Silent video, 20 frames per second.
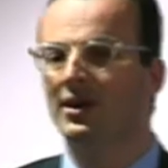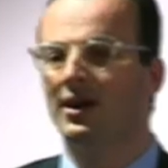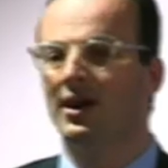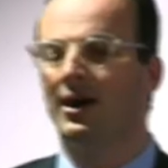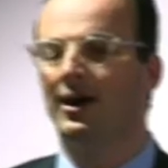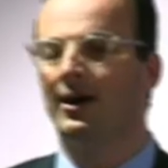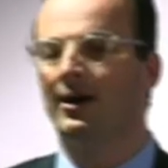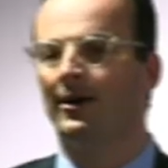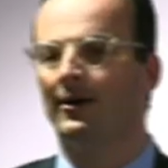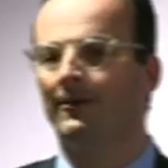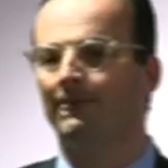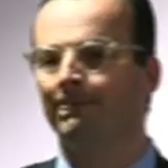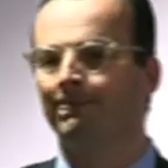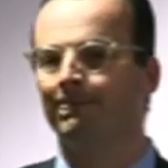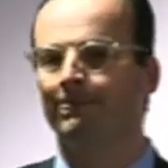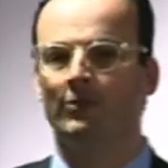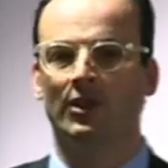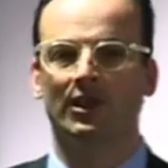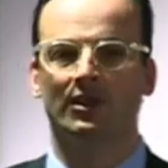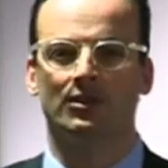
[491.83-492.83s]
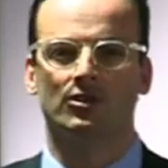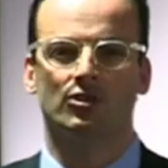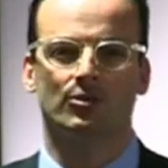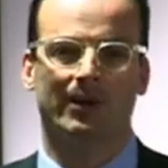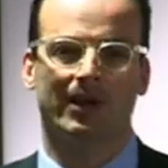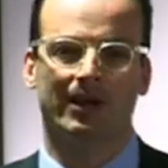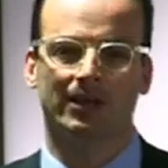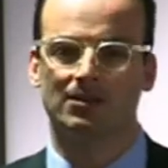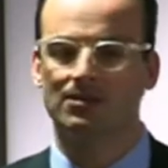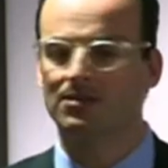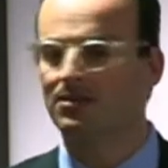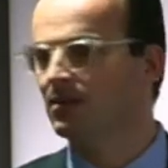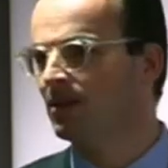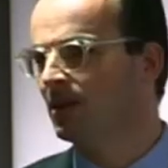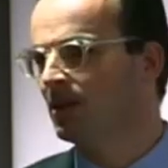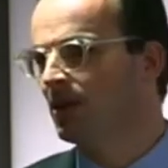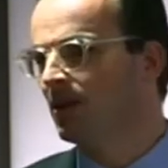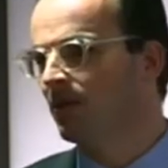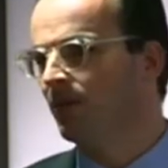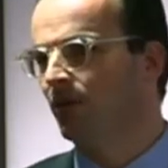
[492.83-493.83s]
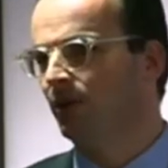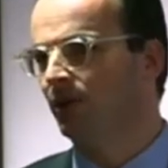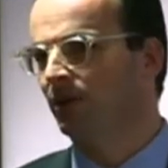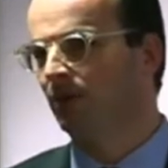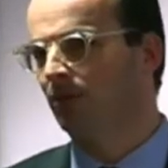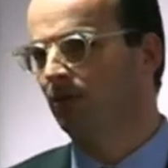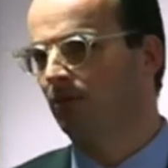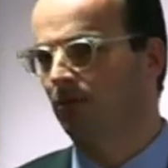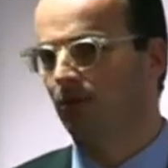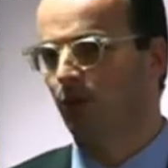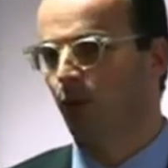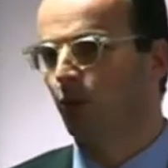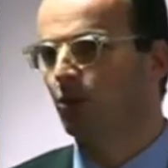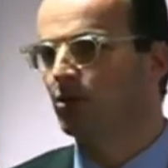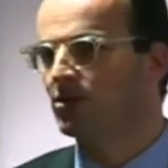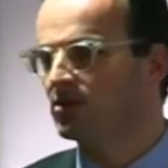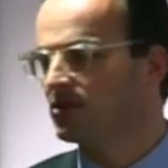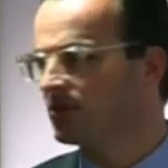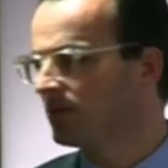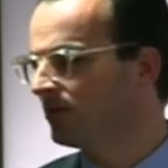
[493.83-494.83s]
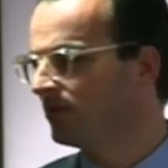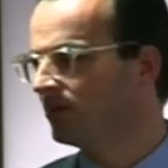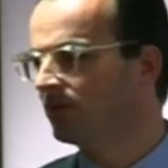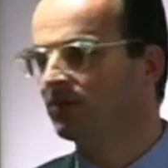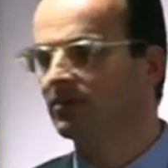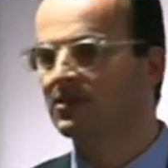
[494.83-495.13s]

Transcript: Ähm, in der Schweiz von den größten